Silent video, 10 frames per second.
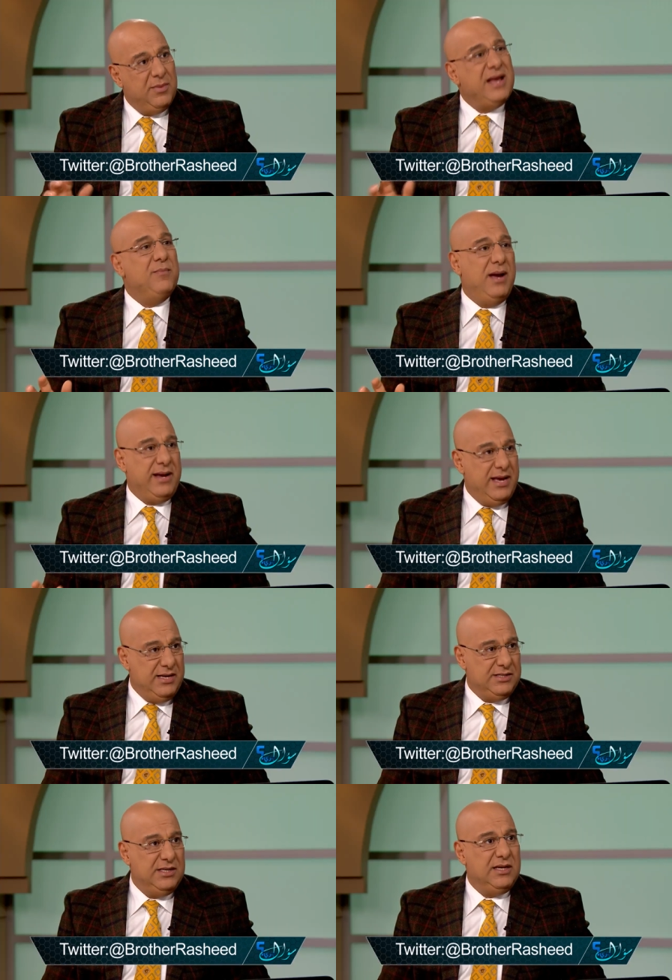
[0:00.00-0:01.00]
مجمع
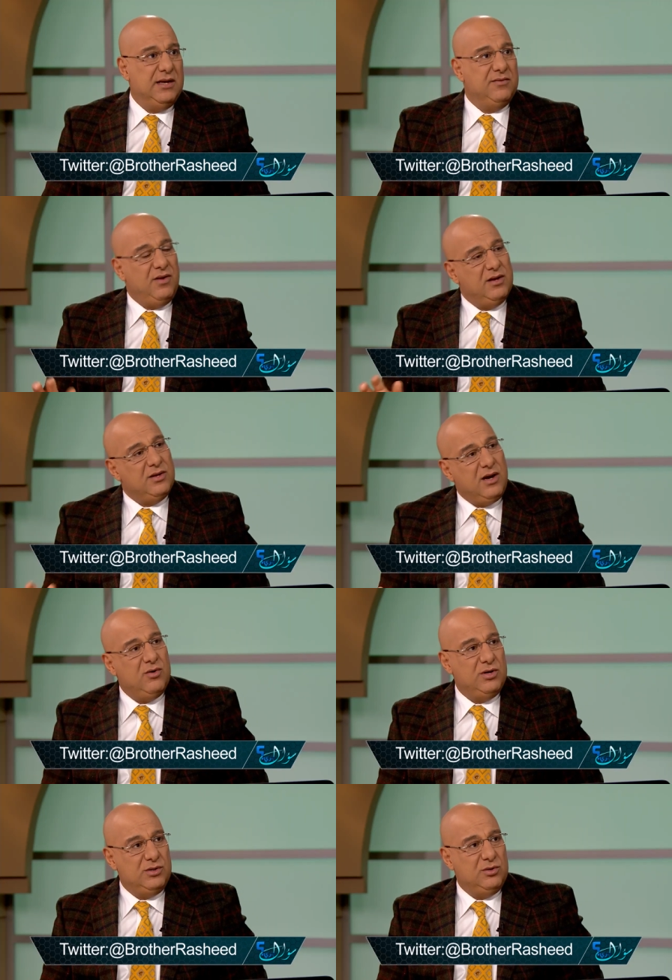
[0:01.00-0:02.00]
كنسي كان حاضر
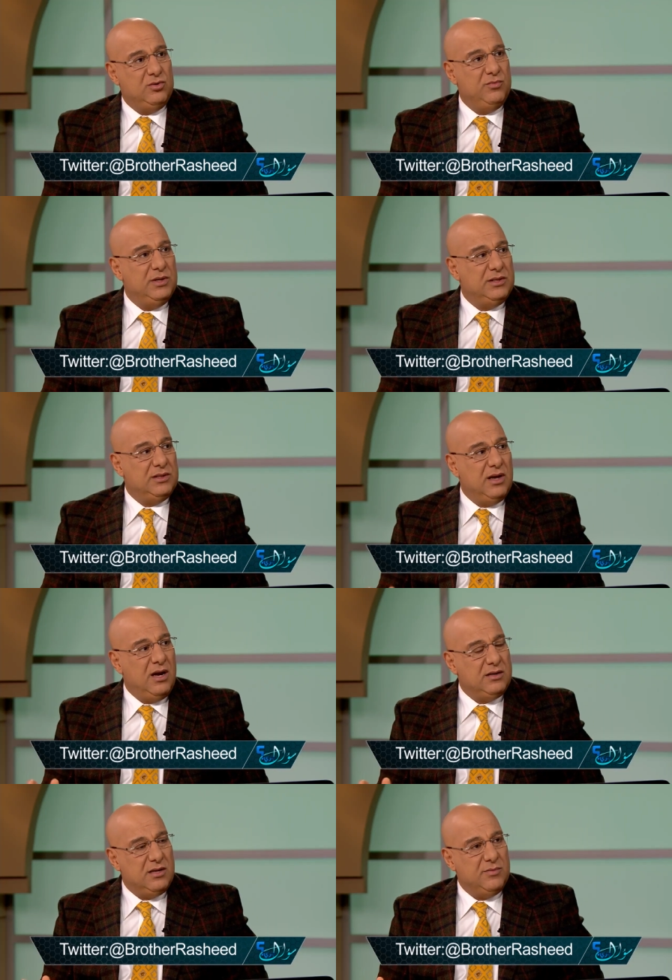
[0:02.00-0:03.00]
حوالي 300
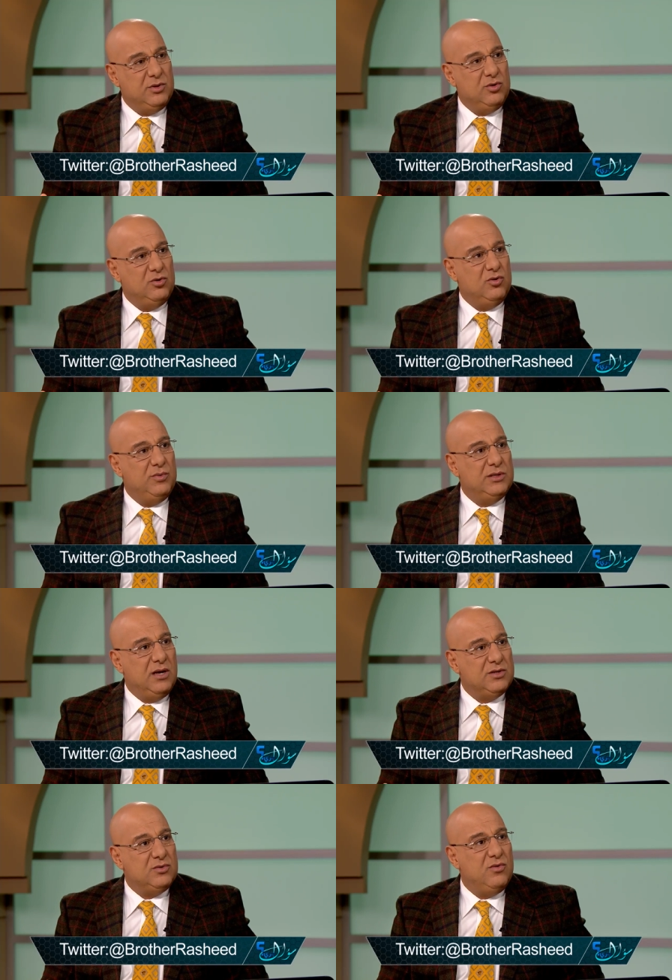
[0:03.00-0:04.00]
اكثر من 300
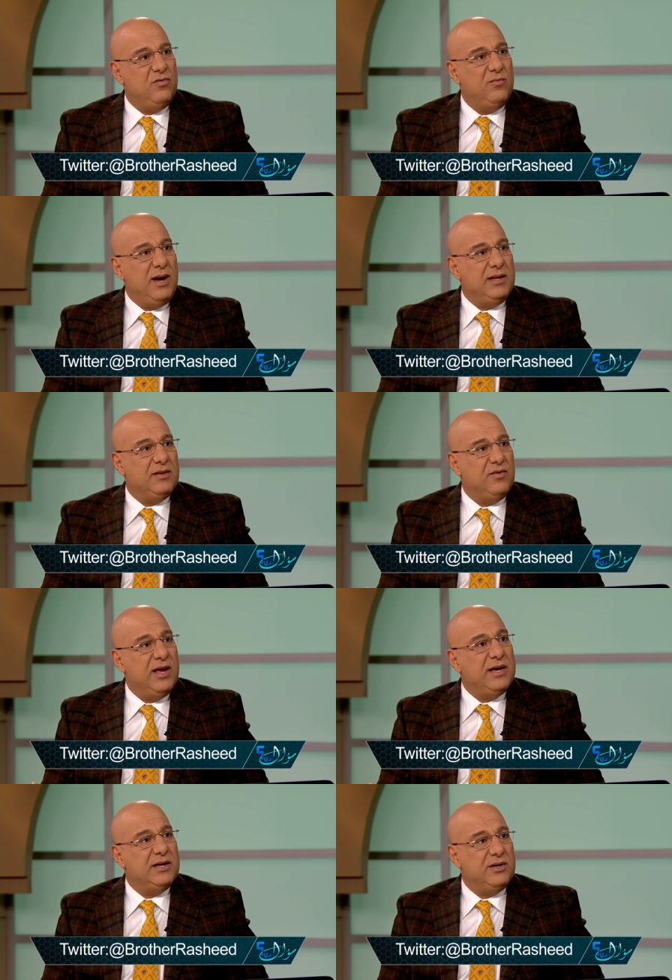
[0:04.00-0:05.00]
اسقف وبعد في
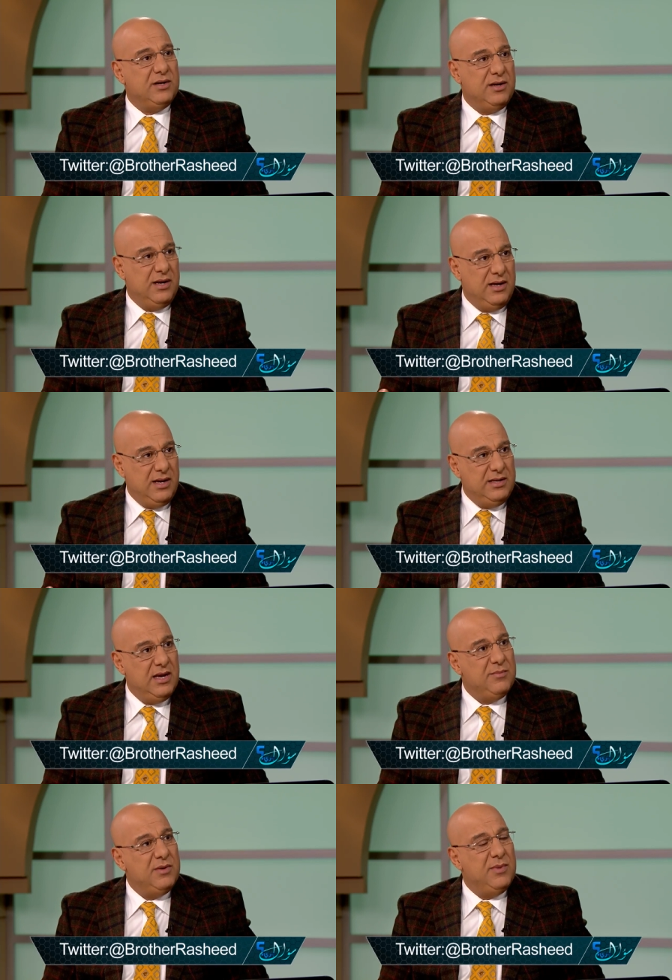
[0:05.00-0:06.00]
اخر آه،
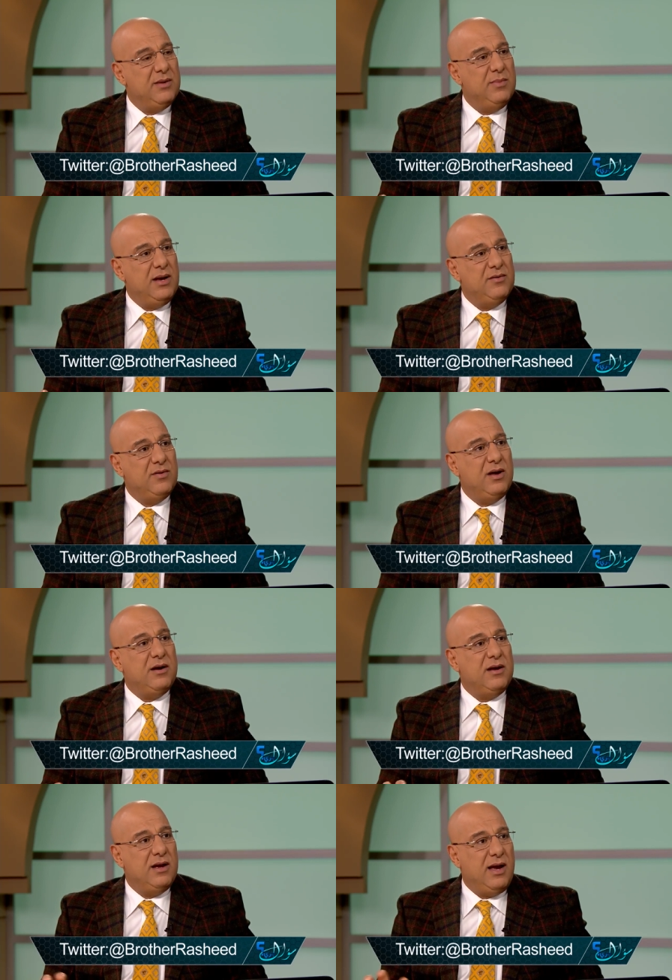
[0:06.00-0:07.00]
ايام المجمع
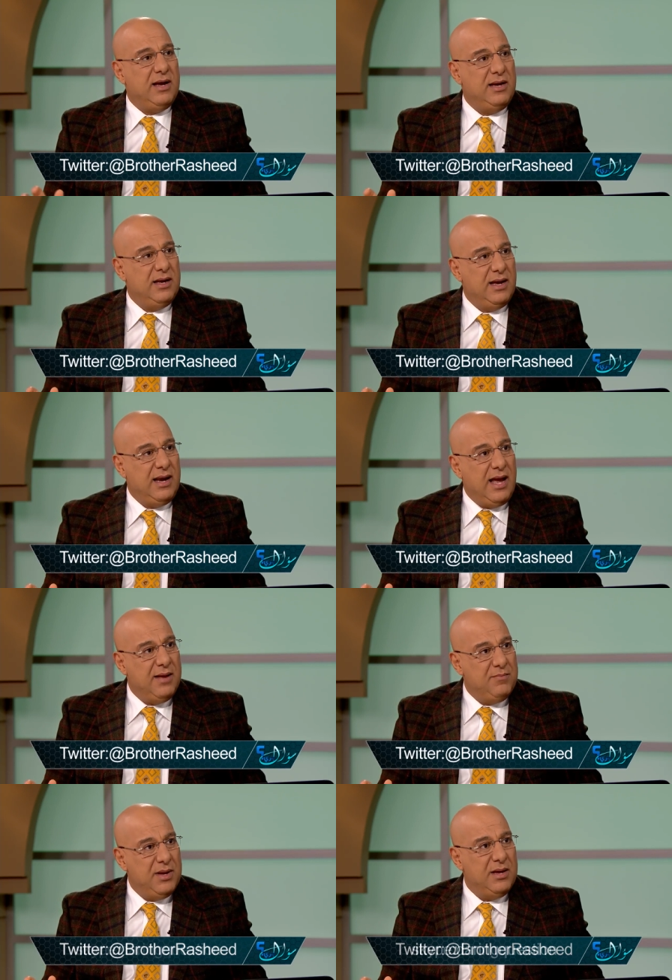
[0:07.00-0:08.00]
خرج على
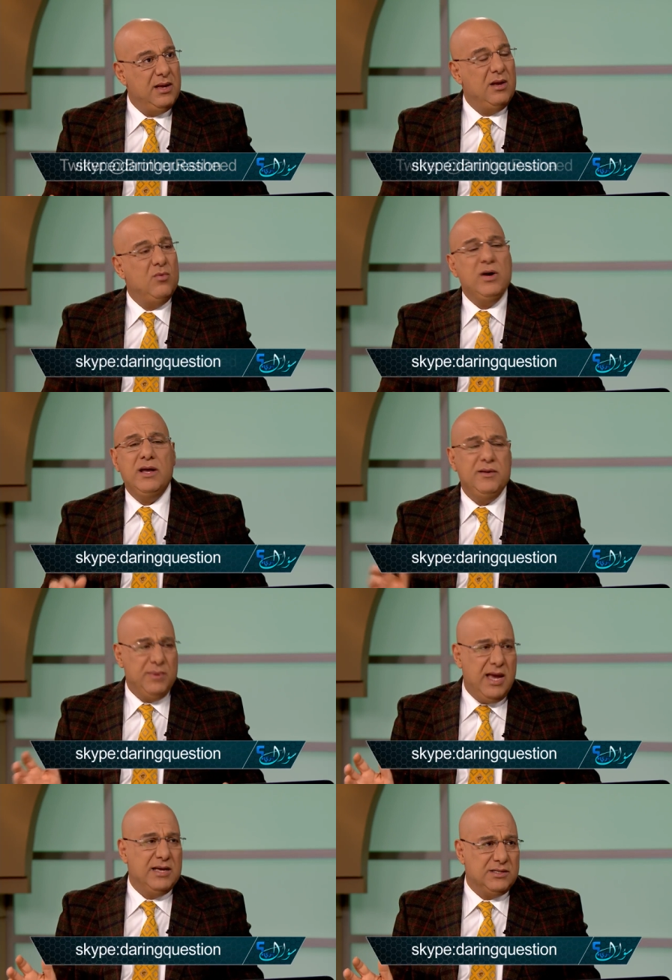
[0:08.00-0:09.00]
العامه وكان
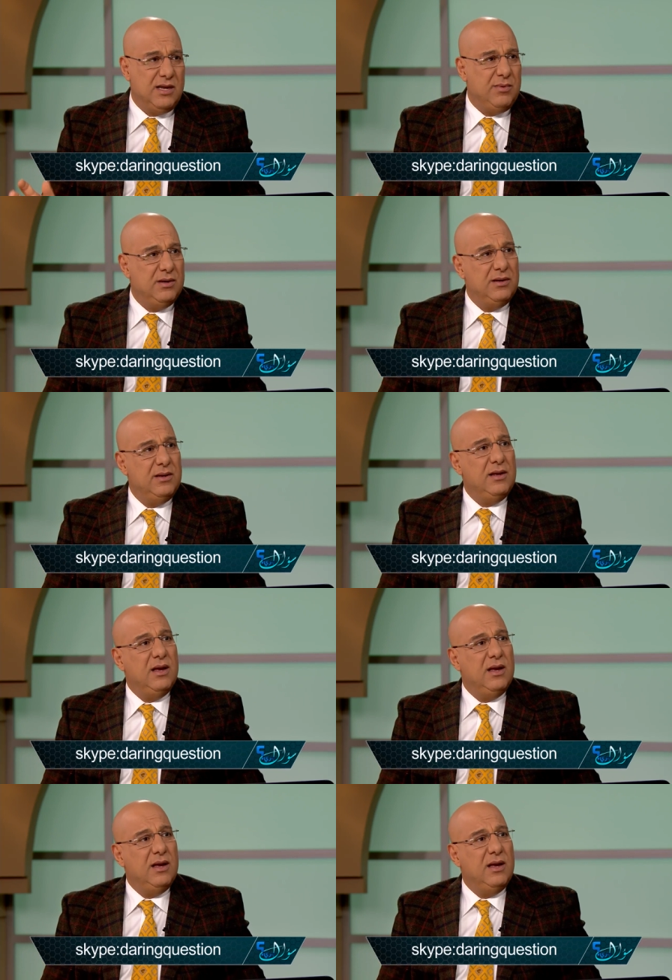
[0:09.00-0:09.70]
مجهز مين اللي خرج